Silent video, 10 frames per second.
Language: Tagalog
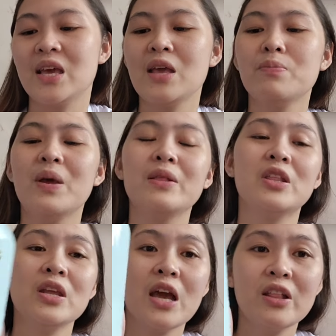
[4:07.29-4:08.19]
And
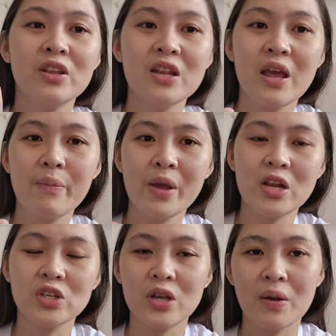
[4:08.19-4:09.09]
300
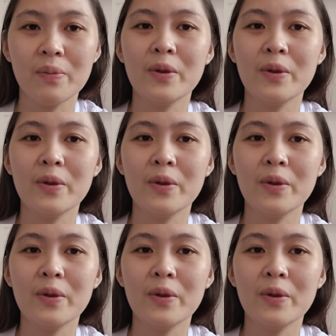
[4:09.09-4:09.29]
ml siya.